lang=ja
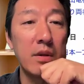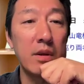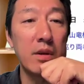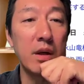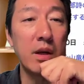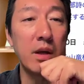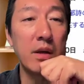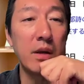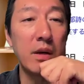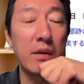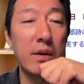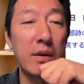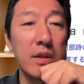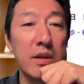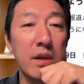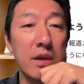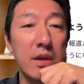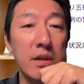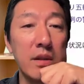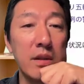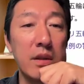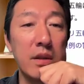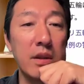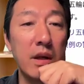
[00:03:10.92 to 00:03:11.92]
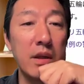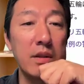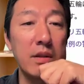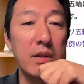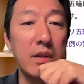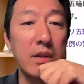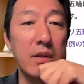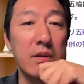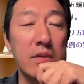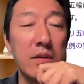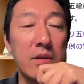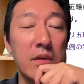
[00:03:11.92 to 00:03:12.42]
回はわざわざ出し
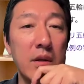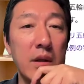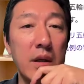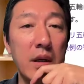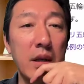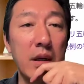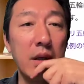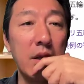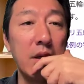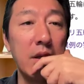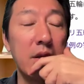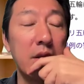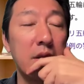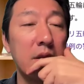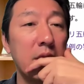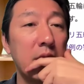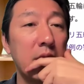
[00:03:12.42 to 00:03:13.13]
てるんですよね。